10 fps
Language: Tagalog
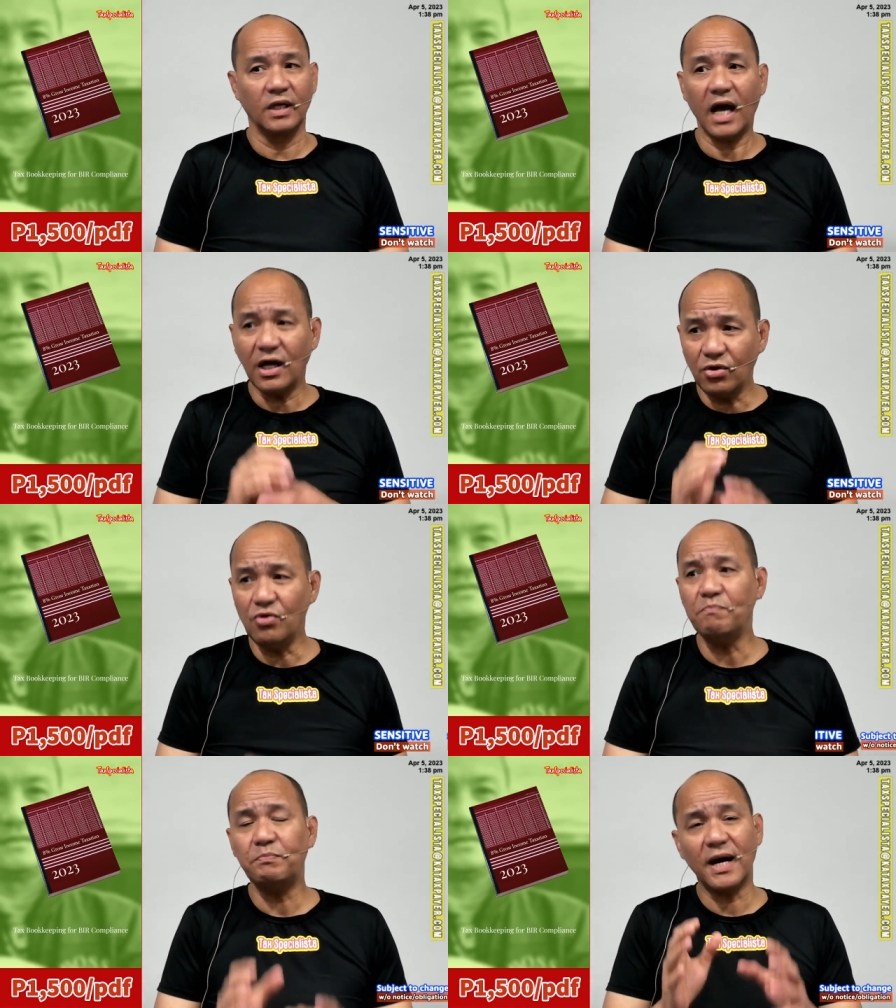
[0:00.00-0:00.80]

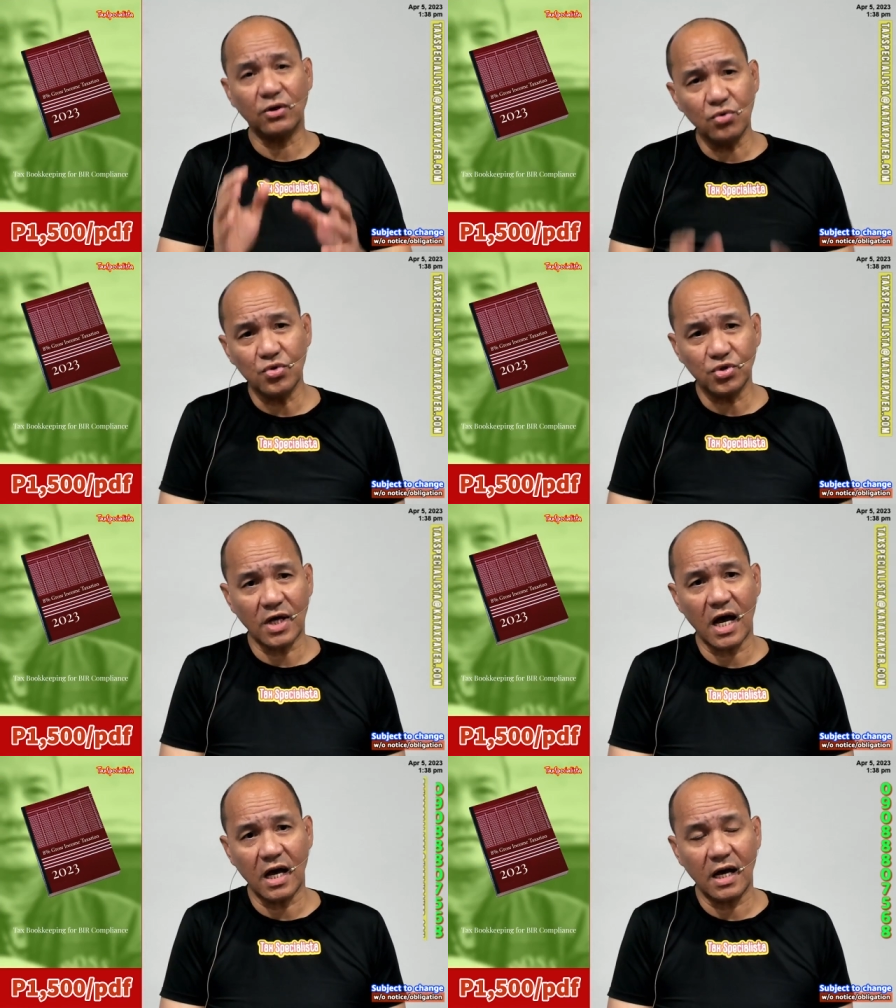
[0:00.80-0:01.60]
Anong
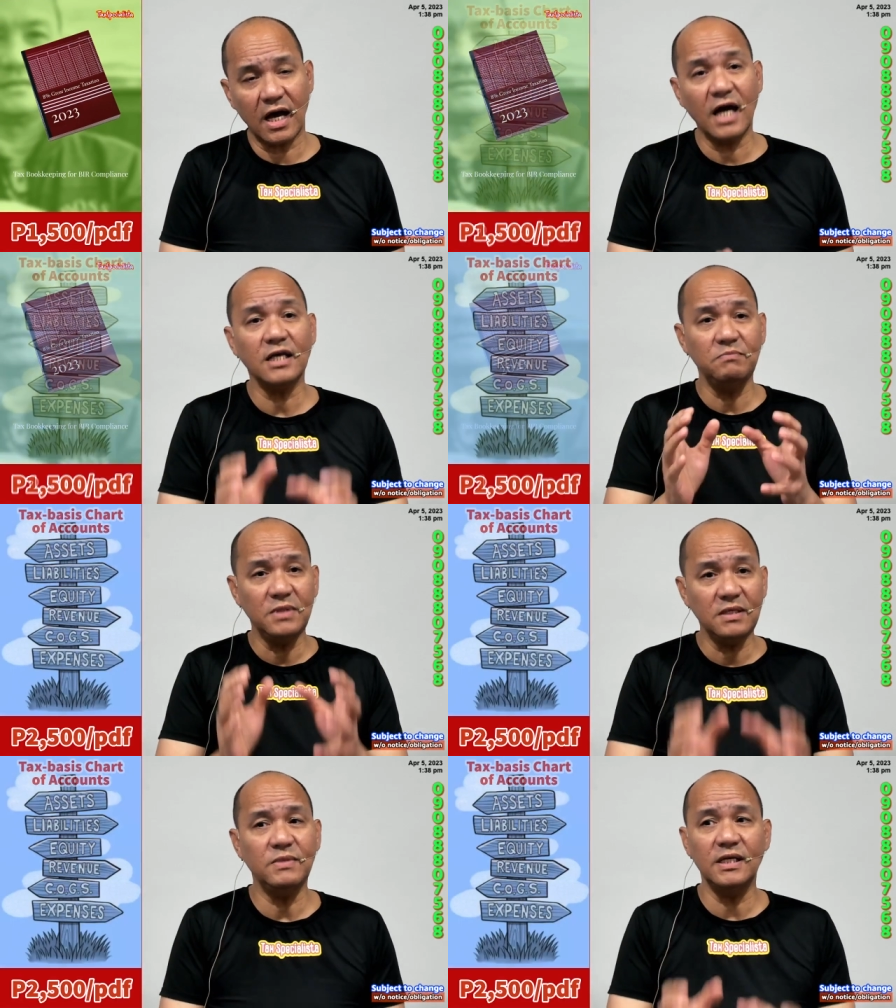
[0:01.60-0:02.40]
parusa ang
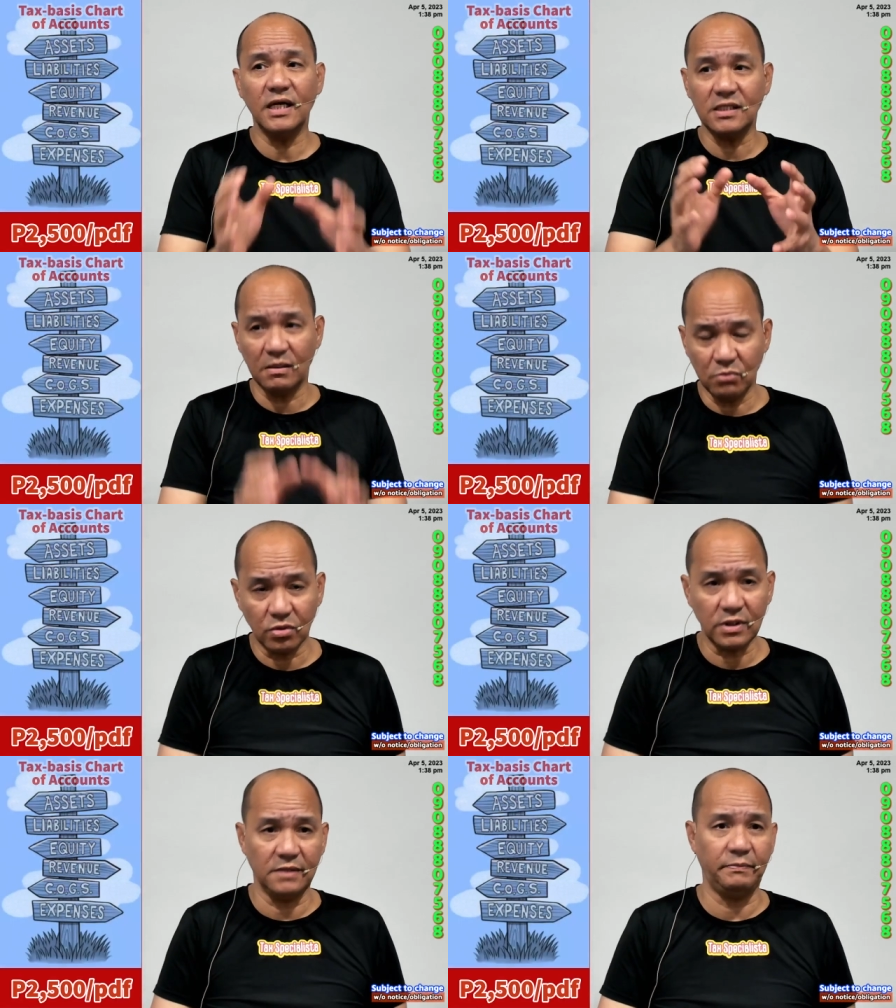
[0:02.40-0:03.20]
ibibigay sa
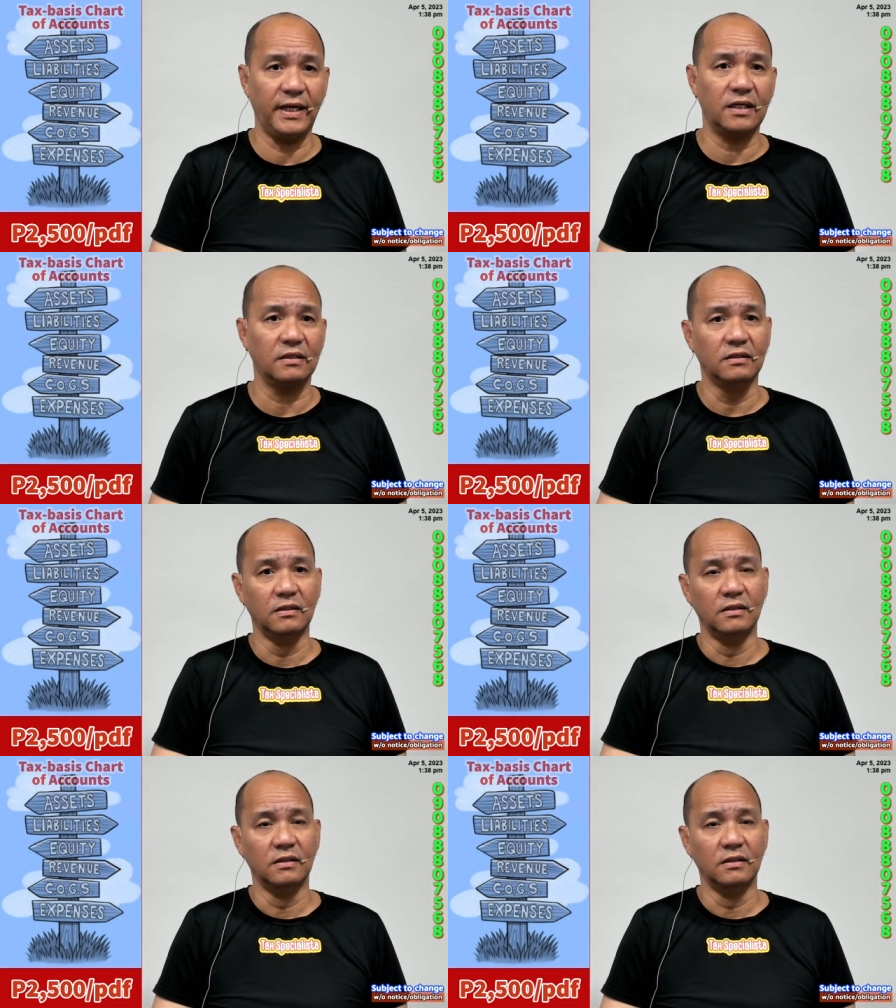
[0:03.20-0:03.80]
bookkeeper?